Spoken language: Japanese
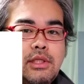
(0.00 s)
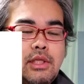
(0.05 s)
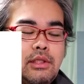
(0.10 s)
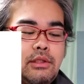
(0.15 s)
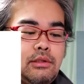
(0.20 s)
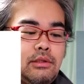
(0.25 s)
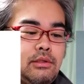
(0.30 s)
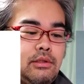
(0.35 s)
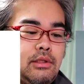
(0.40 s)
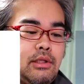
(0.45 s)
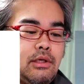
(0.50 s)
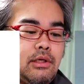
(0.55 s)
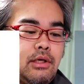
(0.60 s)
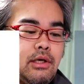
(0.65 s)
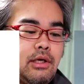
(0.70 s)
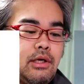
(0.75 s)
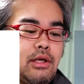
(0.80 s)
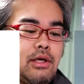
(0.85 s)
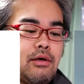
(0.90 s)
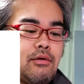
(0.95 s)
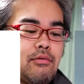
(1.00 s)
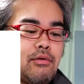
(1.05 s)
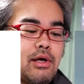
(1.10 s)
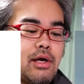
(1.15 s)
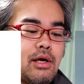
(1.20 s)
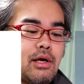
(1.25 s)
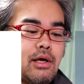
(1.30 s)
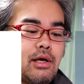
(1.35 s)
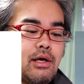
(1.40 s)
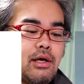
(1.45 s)
なってから
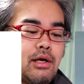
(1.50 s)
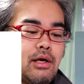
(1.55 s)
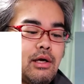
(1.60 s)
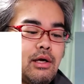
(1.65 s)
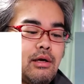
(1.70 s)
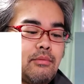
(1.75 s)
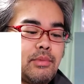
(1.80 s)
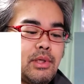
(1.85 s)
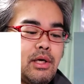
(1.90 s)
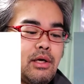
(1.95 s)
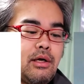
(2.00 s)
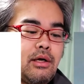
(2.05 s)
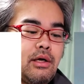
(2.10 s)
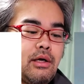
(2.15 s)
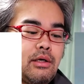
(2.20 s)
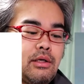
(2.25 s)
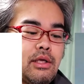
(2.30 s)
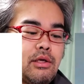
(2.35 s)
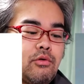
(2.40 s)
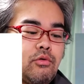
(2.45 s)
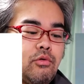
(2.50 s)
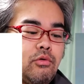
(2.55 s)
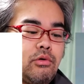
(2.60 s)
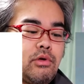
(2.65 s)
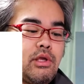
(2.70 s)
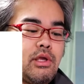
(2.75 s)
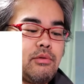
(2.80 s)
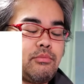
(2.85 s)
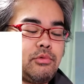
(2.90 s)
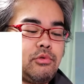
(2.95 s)
はあまあ結構
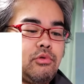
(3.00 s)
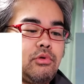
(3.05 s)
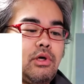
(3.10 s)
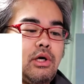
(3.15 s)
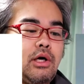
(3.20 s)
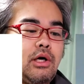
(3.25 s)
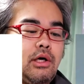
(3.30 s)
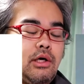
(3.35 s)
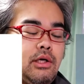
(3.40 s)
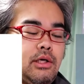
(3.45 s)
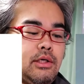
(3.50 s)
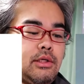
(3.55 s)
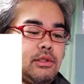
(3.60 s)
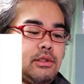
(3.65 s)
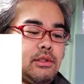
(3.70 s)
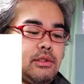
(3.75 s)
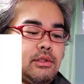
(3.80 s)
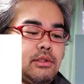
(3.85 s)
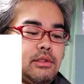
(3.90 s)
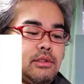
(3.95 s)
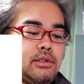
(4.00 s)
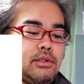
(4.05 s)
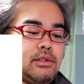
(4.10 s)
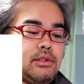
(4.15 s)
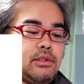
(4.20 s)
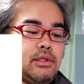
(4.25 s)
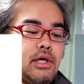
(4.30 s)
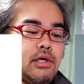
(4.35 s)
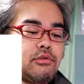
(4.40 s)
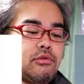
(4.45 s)
ゲームとか
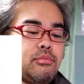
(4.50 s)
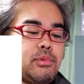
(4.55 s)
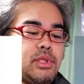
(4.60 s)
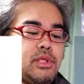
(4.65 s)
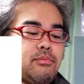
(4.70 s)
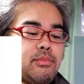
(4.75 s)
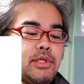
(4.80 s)
遊び